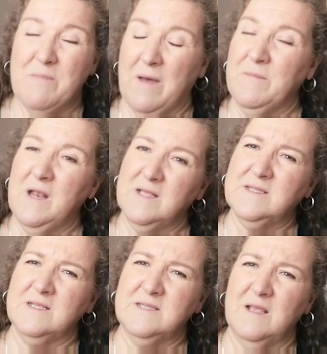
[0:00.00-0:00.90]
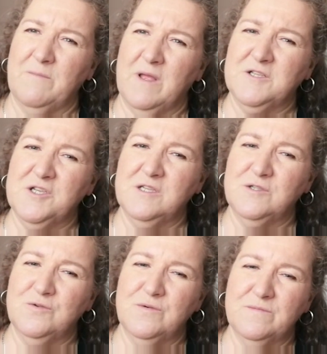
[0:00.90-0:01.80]
Parmi les enseignements de
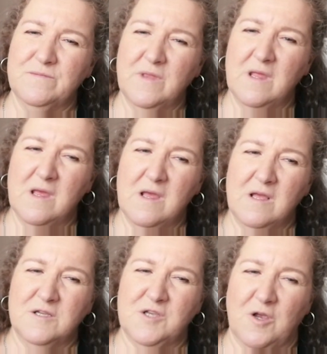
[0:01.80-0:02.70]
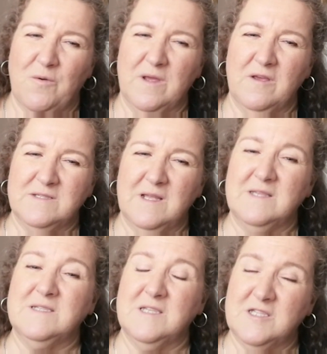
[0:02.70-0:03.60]
Jésus, je crois que
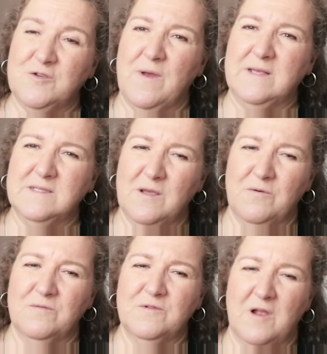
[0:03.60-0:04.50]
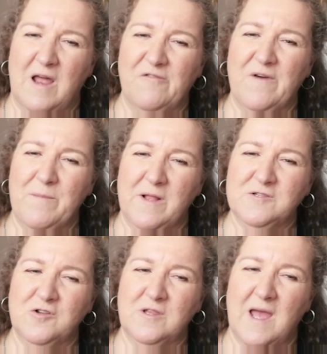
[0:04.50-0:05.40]
cette situation de la femme
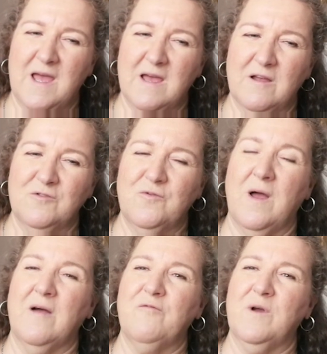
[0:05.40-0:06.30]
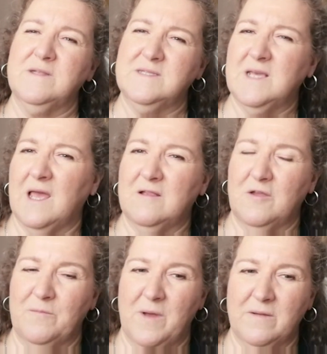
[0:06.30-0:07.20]
adultère nous renvoie
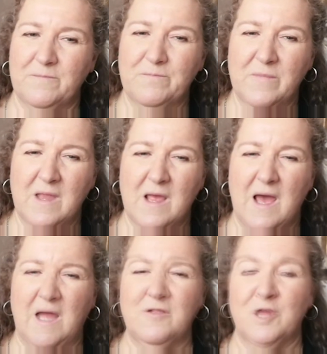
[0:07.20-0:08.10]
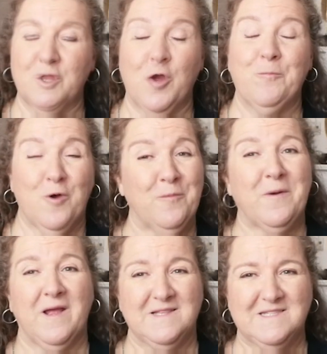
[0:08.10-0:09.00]
directement à notre
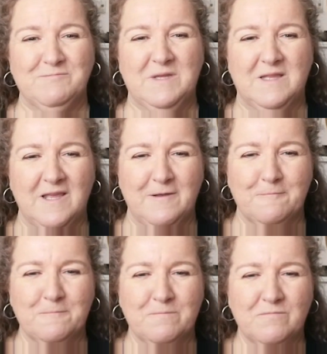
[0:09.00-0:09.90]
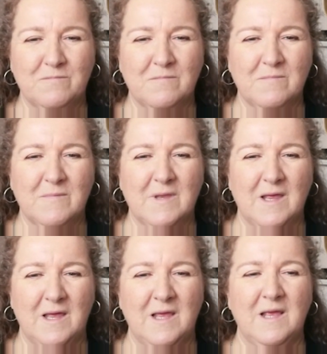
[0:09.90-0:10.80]
propre intimité
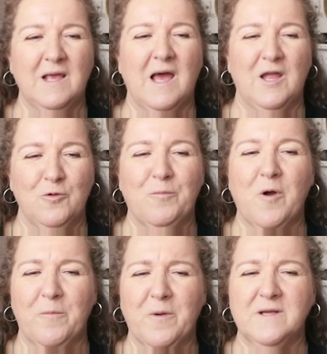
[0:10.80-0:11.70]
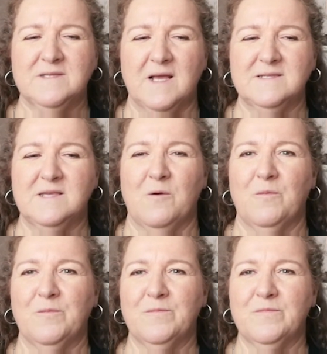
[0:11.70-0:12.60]
et à nos propres actions,